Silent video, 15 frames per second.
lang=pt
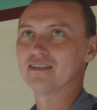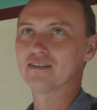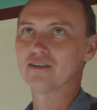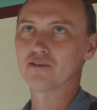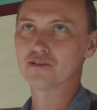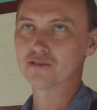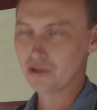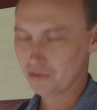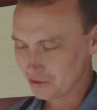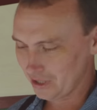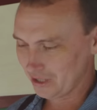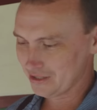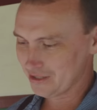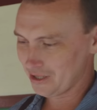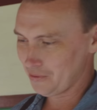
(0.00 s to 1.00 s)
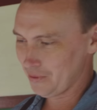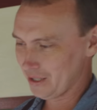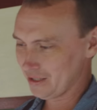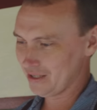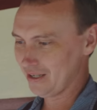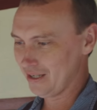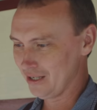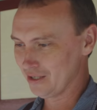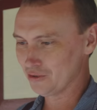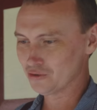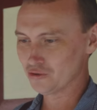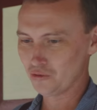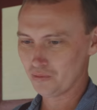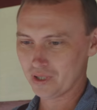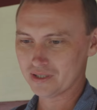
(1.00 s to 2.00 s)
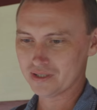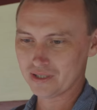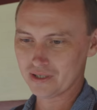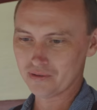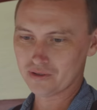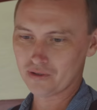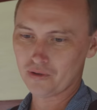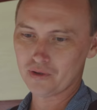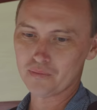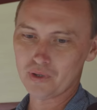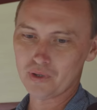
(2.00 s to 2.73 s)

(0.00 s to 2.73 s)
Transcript: Então nós estamos 150 anos no Brasil, então em